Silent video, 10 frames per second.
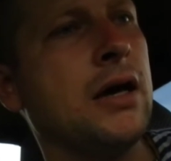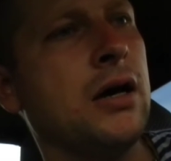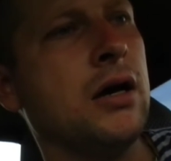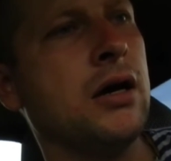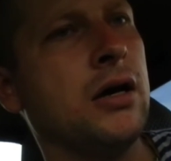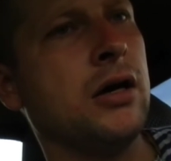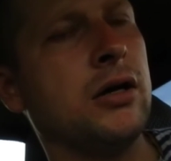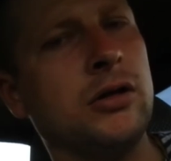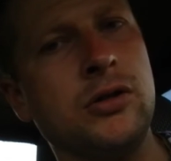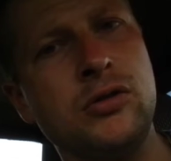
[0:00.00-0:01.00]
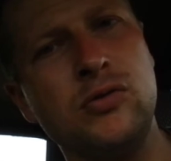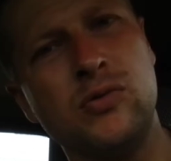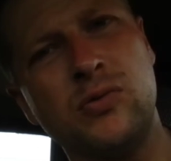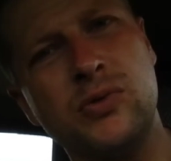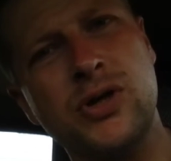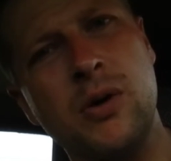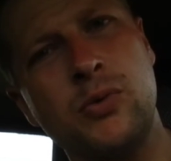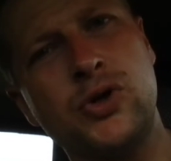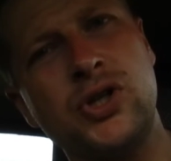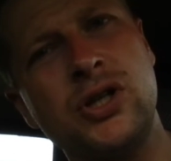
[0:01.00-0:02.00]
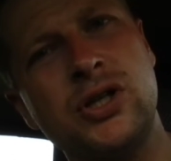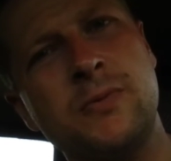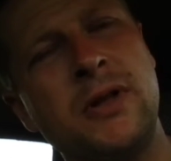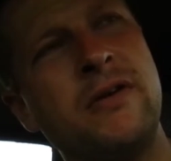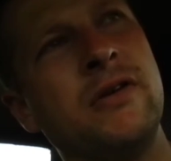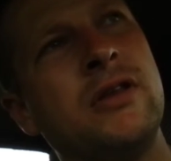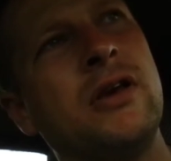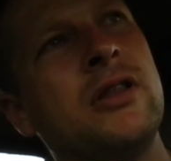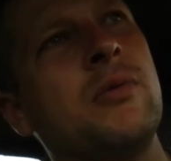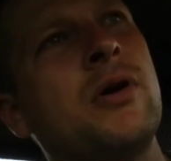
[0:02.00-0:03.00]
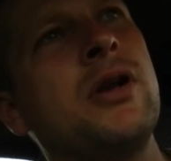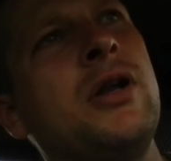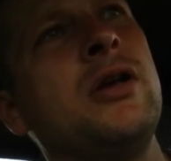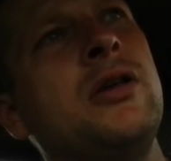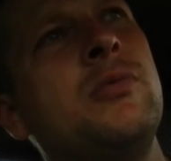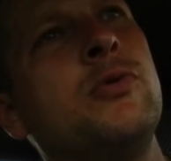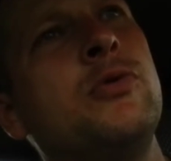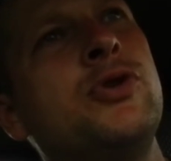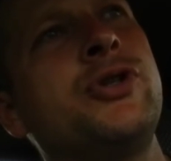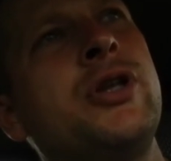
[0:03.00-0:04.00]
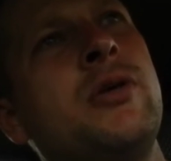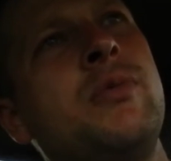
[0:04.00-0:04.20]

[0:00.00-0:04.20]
А, ну, пускай будет четыре с половиной, я там крылья не буду считать,